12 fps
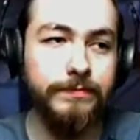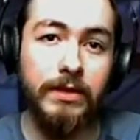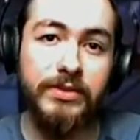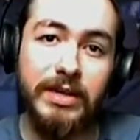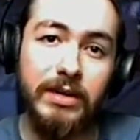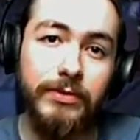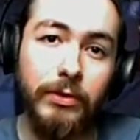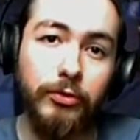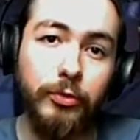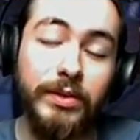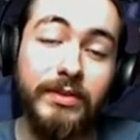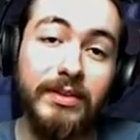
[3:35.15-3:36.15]
Ce qu'elle fait
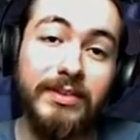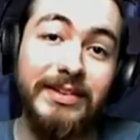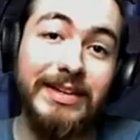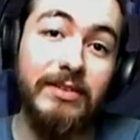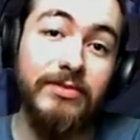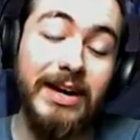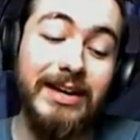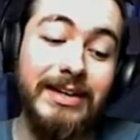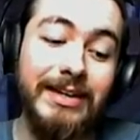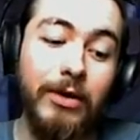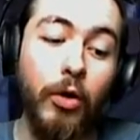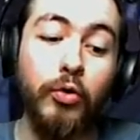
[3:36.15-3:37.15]
ensuite, c'est qu'elle va
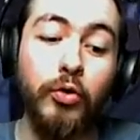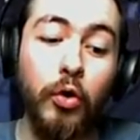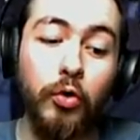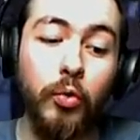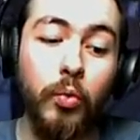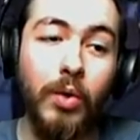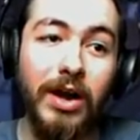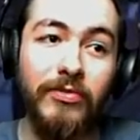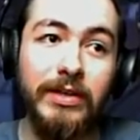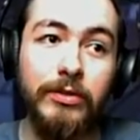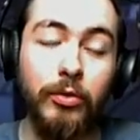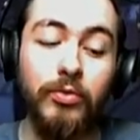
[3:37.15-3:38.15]
aller en Gorgon
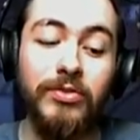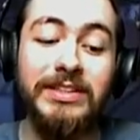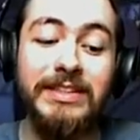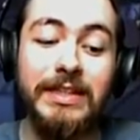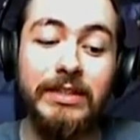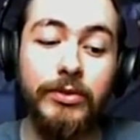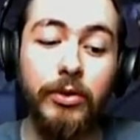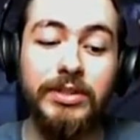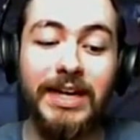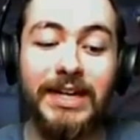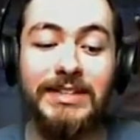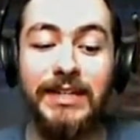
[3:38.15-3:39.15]
avec le vindicateur
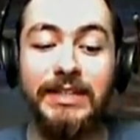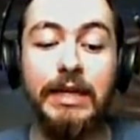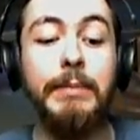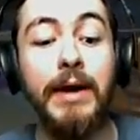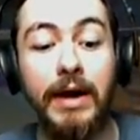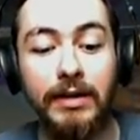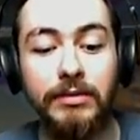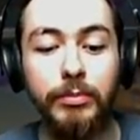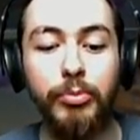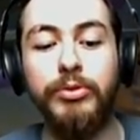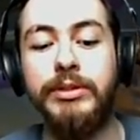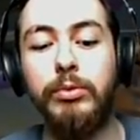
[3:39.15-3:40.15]
Draenei Marad
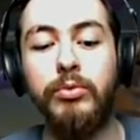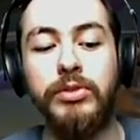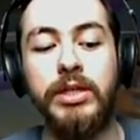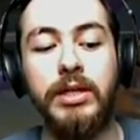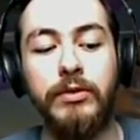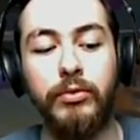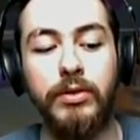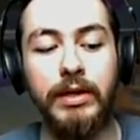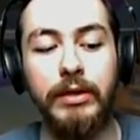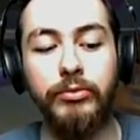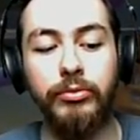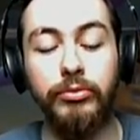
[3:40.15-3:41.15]
pour découvrir les
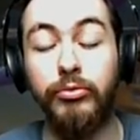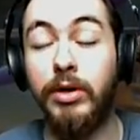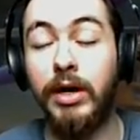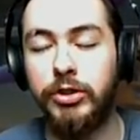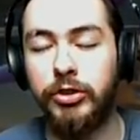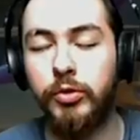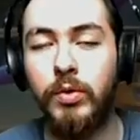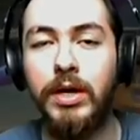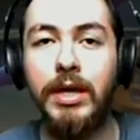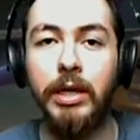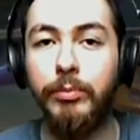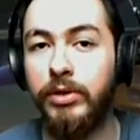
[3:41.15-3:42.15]
secrets de, la région
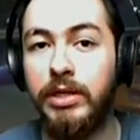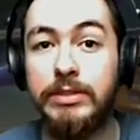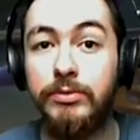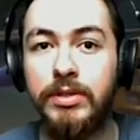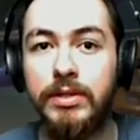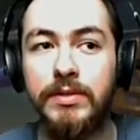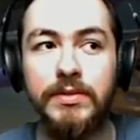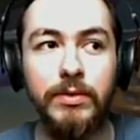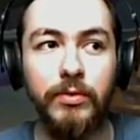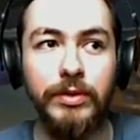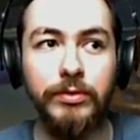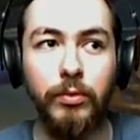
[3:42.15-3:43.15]
et puis les utiliser
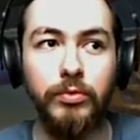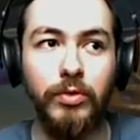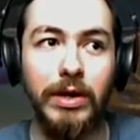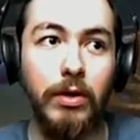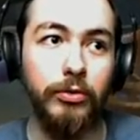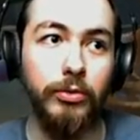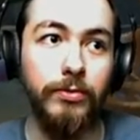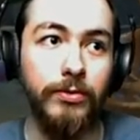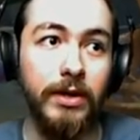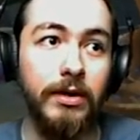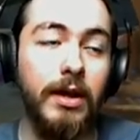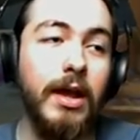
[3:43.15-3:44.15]
en fait contre la Horde de
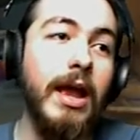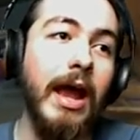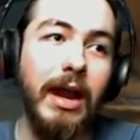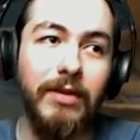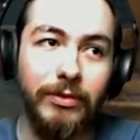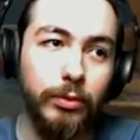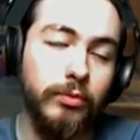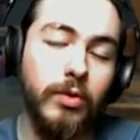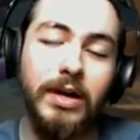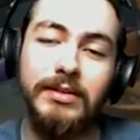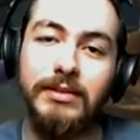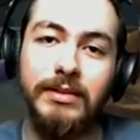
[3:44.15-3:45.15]
Fer. Elle va
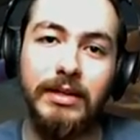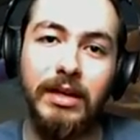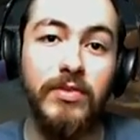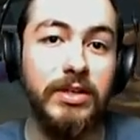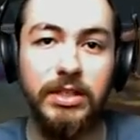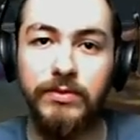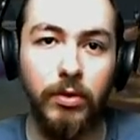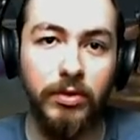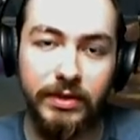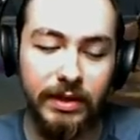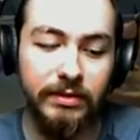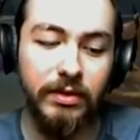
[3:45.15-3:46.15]
devoir attaquer avec
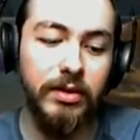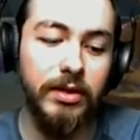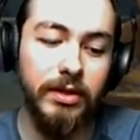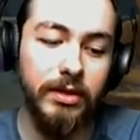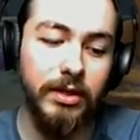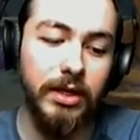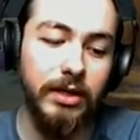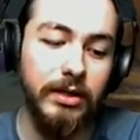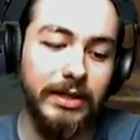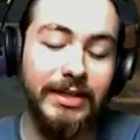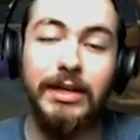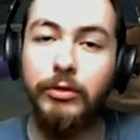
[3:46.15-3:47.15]
différentes quêtes hein, les,
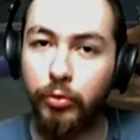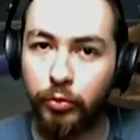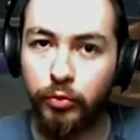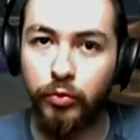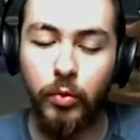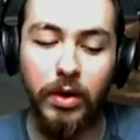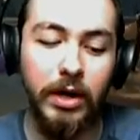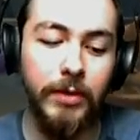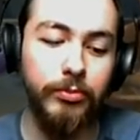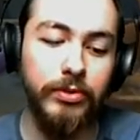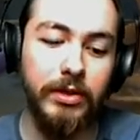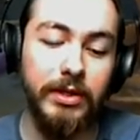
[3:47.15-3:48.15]
créatures du coin,
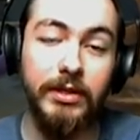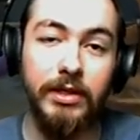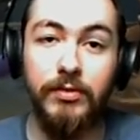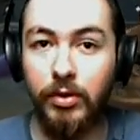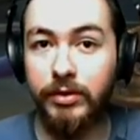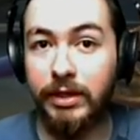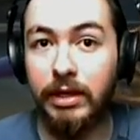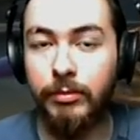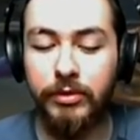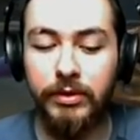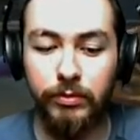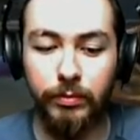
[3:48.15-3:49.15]
puis les, orques également
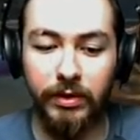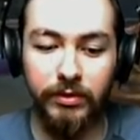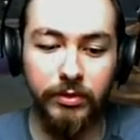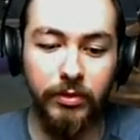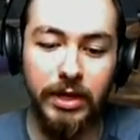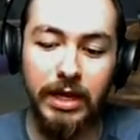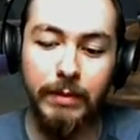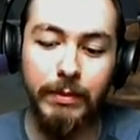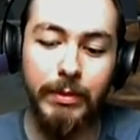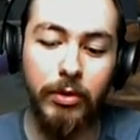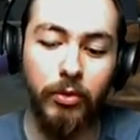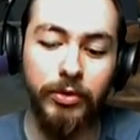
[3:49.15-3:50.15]
qui sont présents, mais
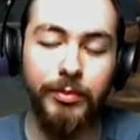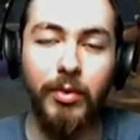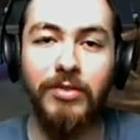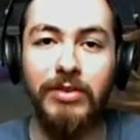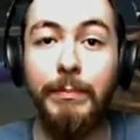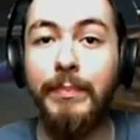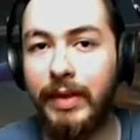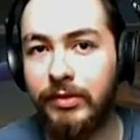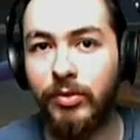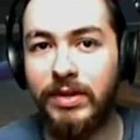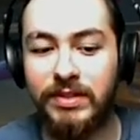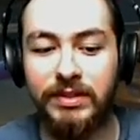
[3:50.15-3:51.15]
malheureusement elle va
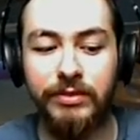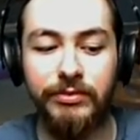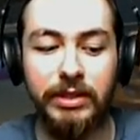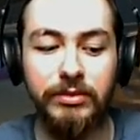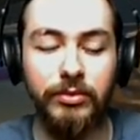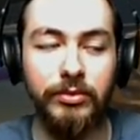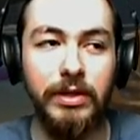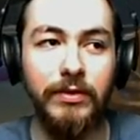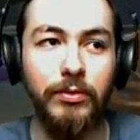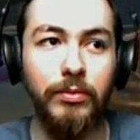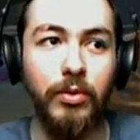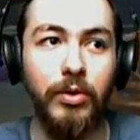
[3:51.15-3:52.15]
perdre les artefacts
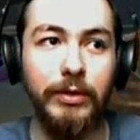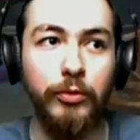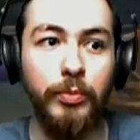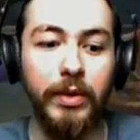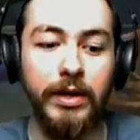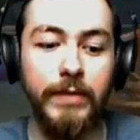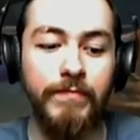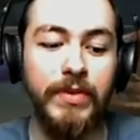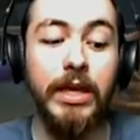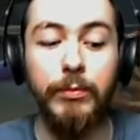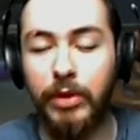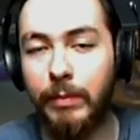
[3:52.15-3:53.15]
qu'ils ont récupérés
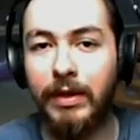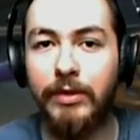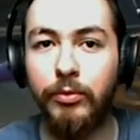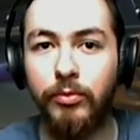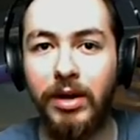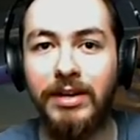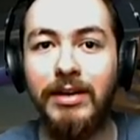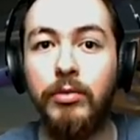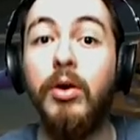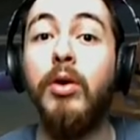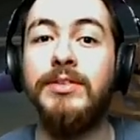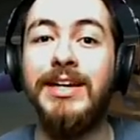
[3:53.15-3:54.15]
et puis après elles devront aller
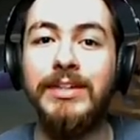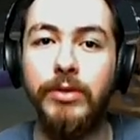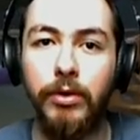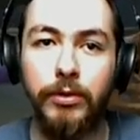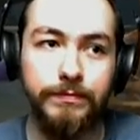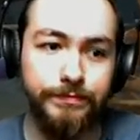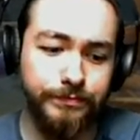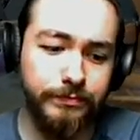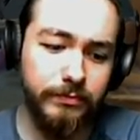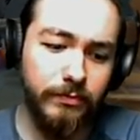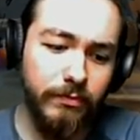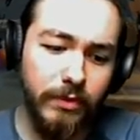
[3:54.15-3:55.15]
en Talador.
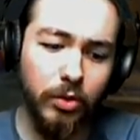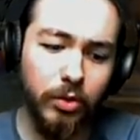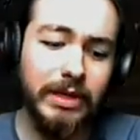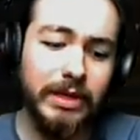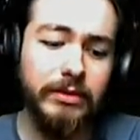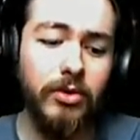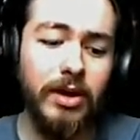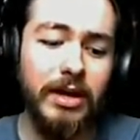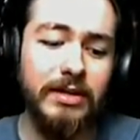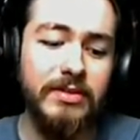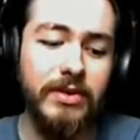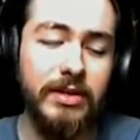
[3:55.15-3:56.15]
En elle
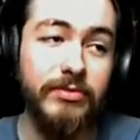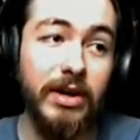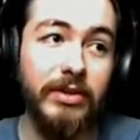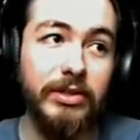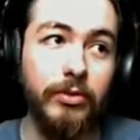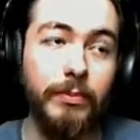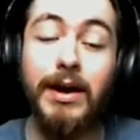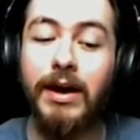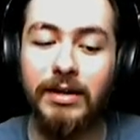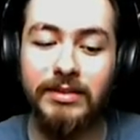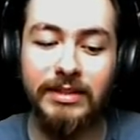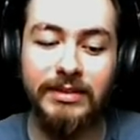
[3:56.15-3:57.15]
elle, y va avec euh,
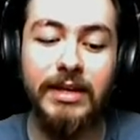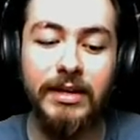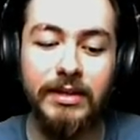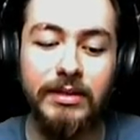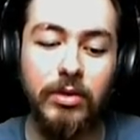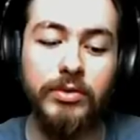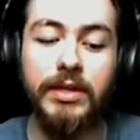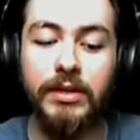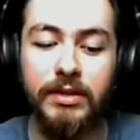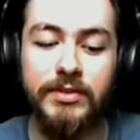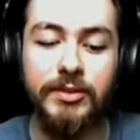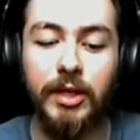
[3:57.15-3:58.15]
Marad et Taelin. Alors
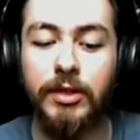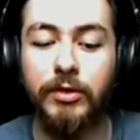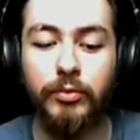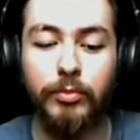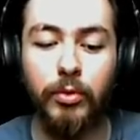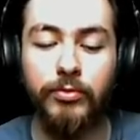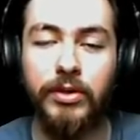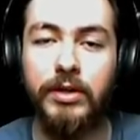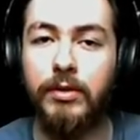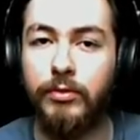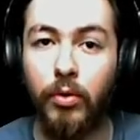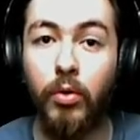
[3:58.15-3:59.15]
Taelin, c'est un insombre fer
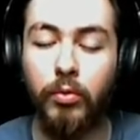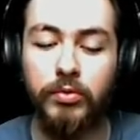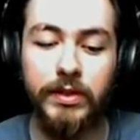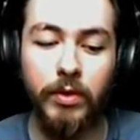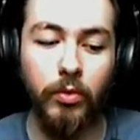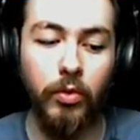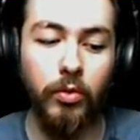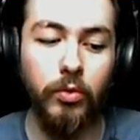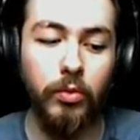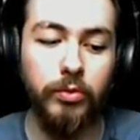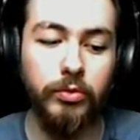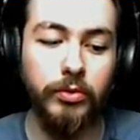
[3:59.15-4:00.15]
qu'ils ont rencontré en
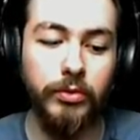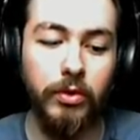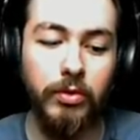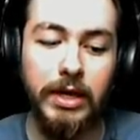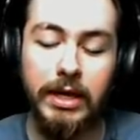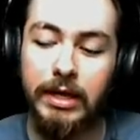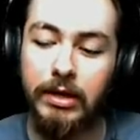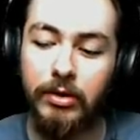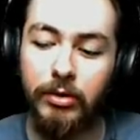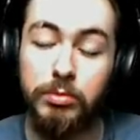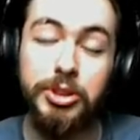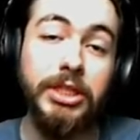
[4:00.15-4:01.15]
Gorgon entre-temps. Euh,
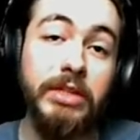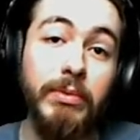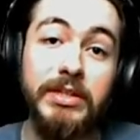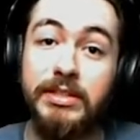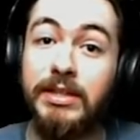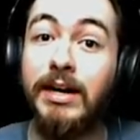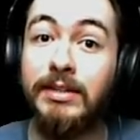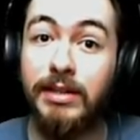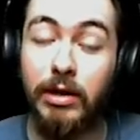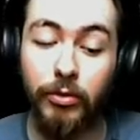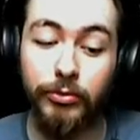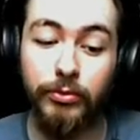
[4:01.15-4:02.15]
l'objectif, bah, c'est d'arrêter
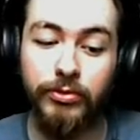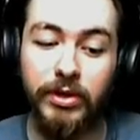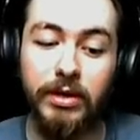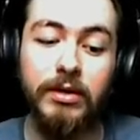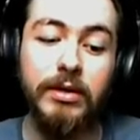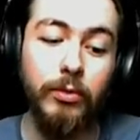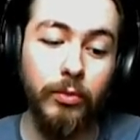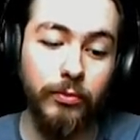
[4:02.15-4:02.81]
la horde de fer. Ils le